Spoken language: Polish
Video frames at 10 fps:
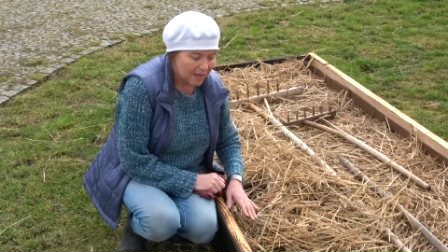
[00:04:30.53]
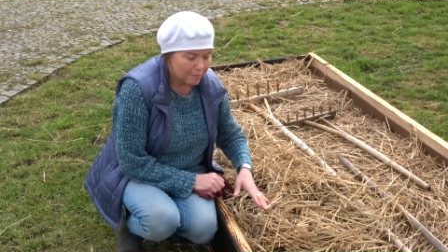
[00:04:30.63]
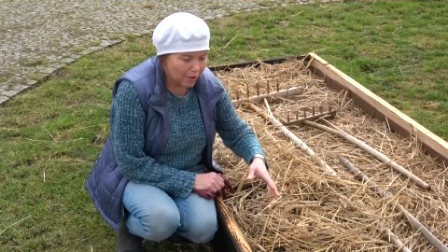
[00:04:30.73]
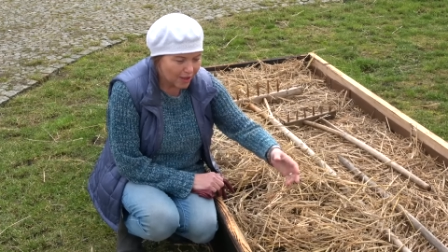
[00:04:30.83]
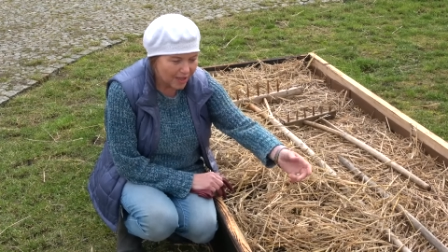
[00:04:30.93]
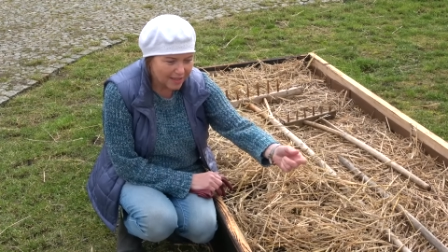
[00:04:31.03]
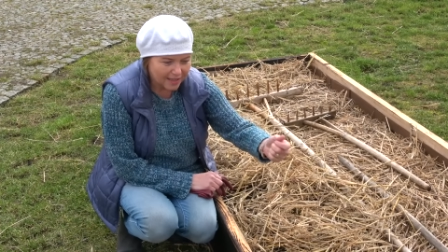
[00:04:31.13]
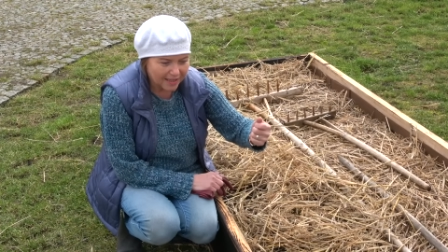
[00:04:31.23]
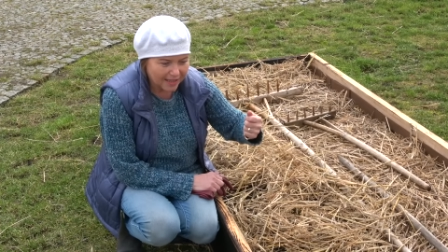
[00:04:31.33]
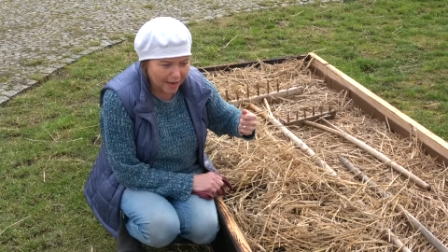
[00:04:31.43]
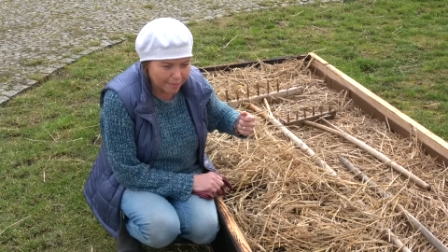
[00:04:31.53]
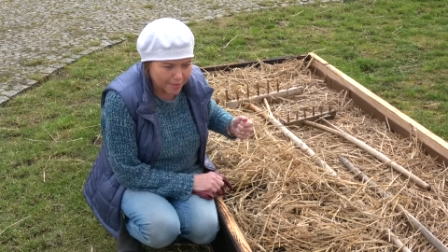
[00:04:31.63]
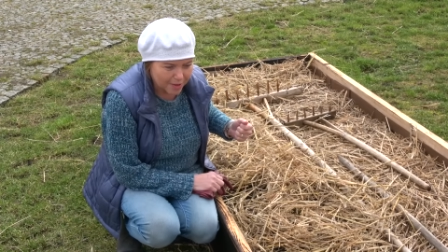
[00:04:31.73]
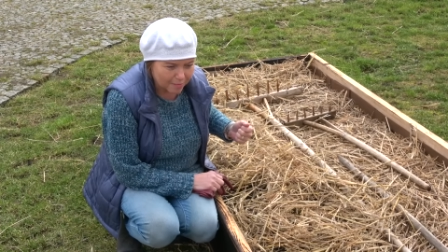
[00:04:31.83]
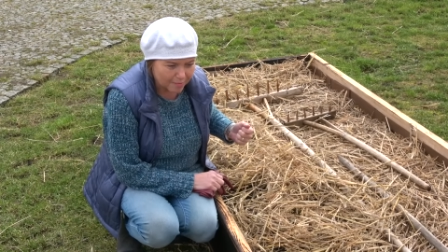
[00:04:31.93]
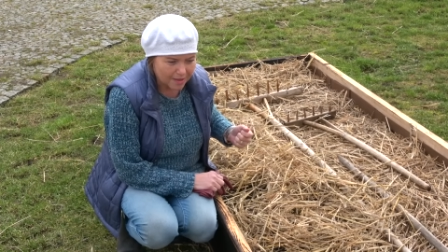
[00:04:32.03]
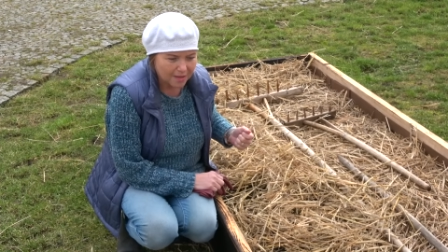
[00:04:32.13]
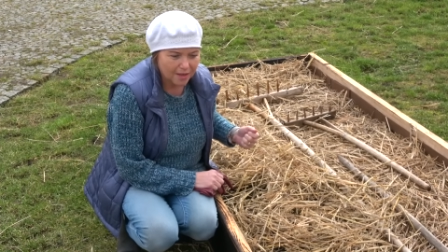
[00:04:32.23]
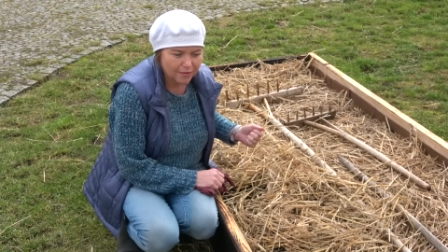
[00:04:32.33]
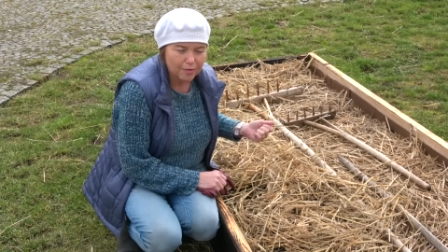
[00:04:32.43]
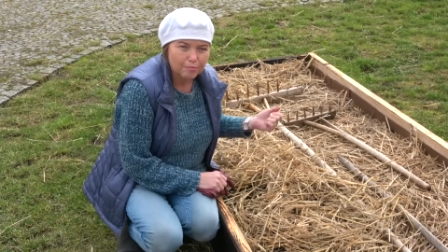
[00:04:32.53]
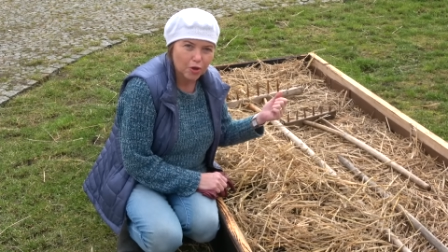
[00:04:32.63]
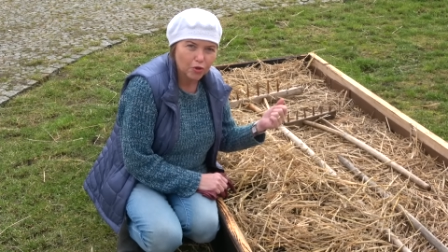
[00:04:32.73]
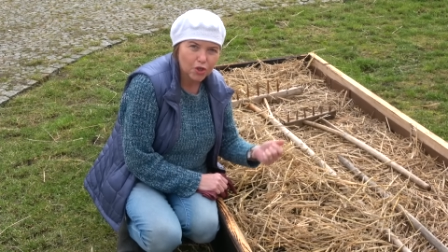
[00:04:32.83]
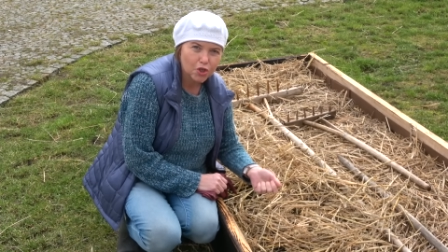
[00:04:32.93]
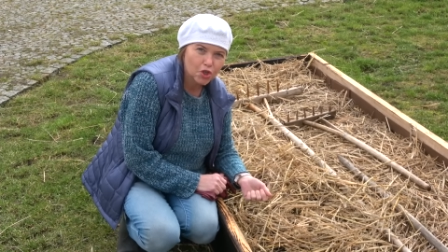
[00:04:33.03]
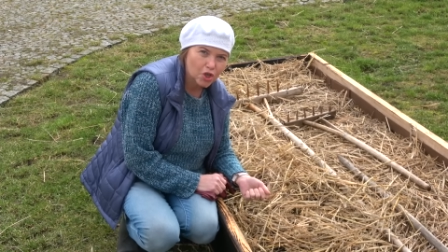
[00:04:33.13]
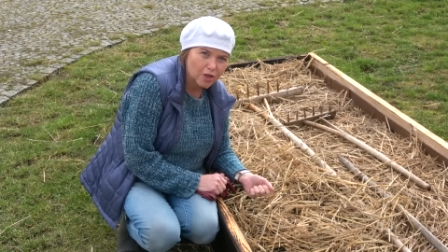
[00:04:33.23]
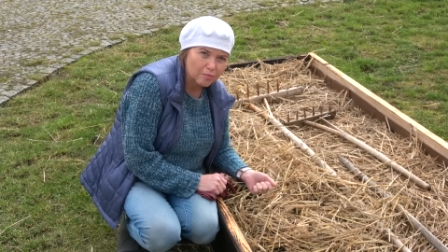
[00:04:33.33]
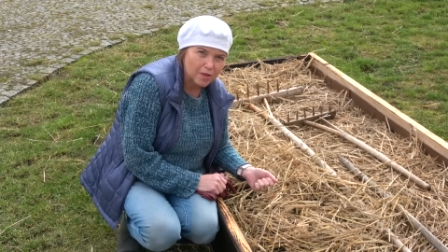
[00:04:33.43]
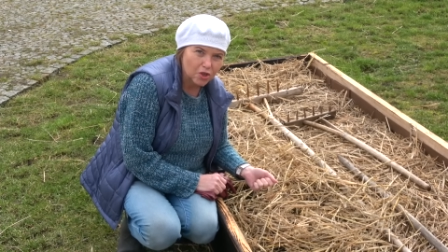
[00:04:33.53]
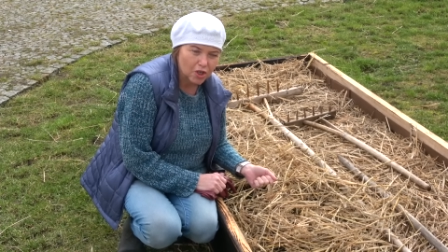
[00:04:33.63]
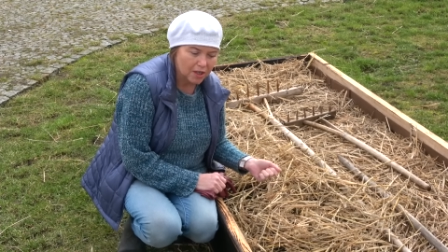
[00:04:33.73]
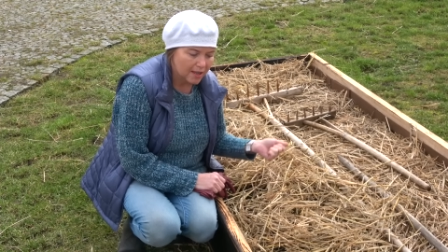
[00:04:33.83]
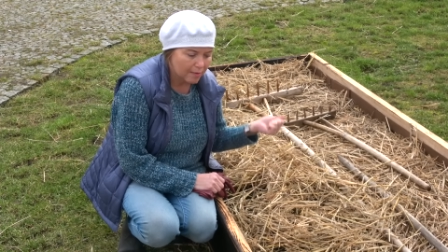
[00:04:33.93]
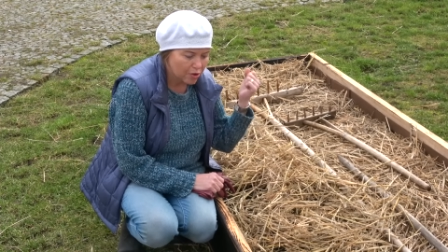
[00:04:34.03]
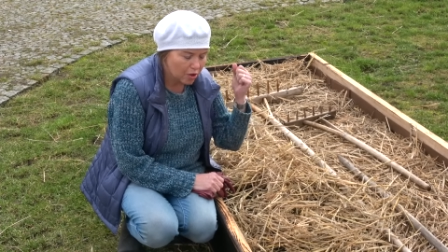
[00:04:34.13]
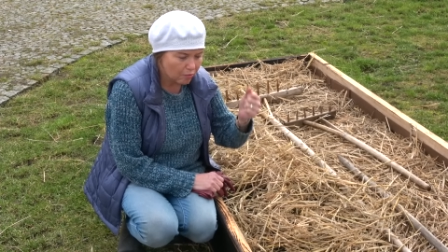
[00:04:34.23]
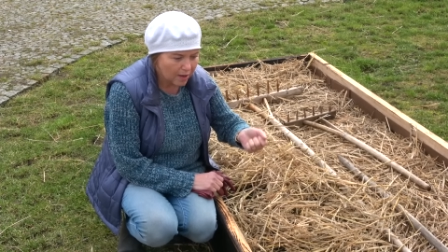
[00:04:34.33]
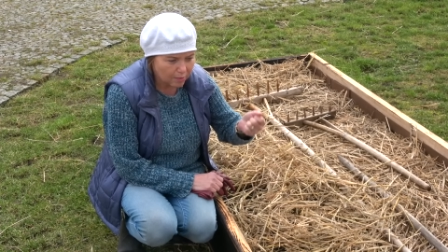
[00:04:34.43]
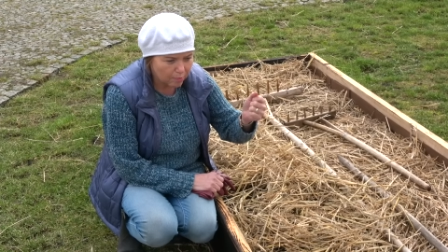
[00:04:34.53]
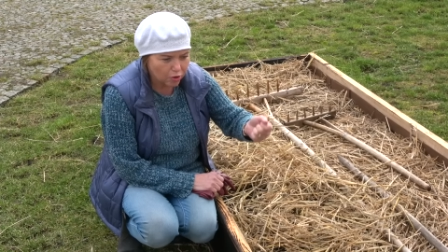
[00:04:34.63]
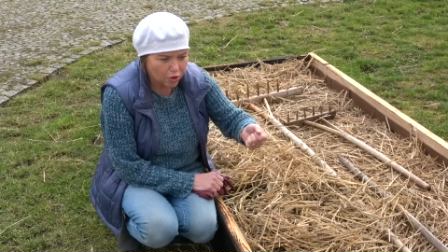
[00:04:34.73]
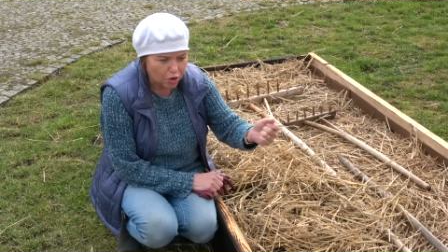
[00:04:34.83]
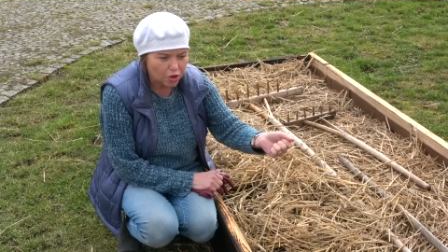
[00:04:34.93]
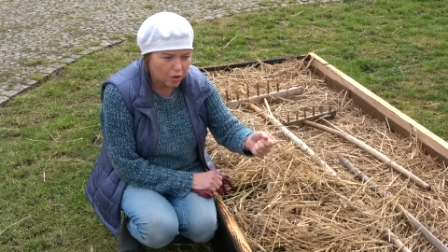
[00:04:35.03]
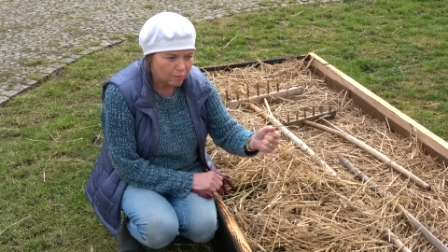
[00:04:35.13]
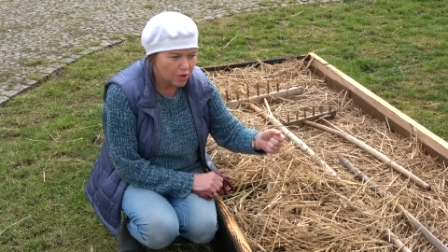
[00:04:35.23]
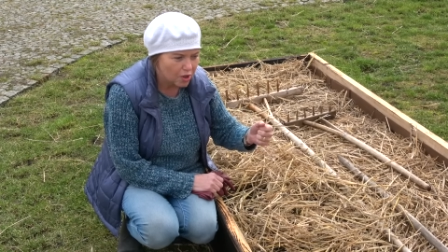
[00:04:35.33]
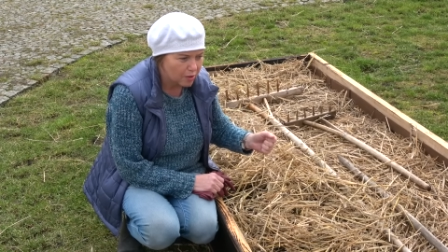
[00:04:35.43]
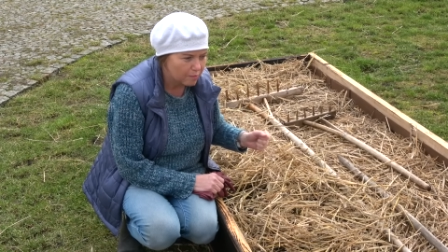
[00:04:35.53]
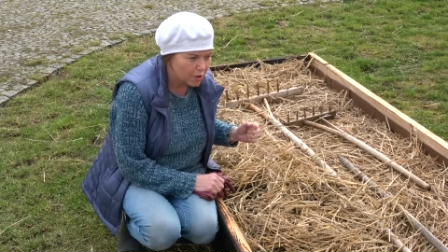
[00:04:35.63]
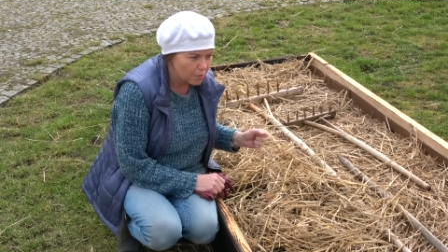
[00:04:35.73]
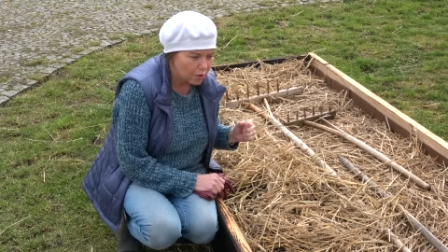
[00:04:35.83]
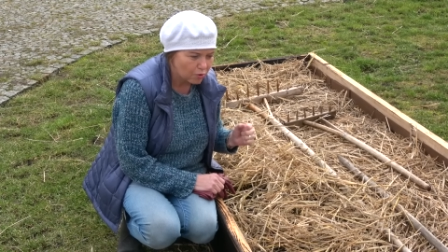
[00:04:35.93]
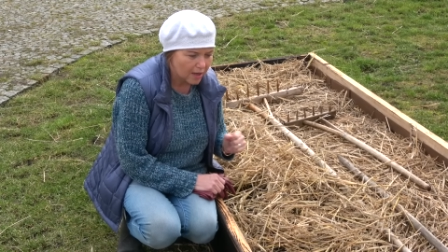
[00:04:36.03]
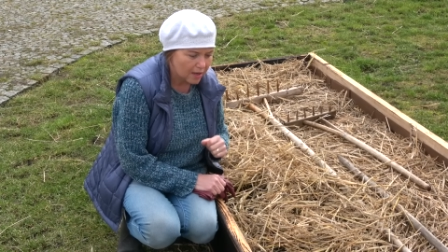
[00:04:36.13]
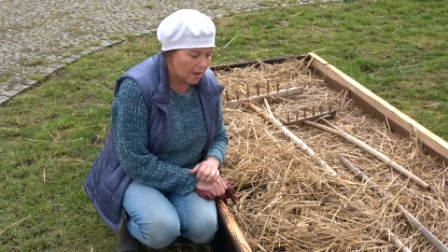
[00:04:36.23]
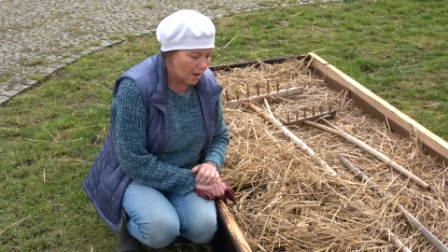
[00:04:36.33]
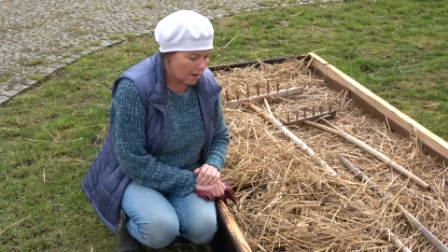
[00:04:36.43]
bo kiedy grabimy, kiedy motyczymy, czyli na przykład motyczką chcielibyśmy tutaj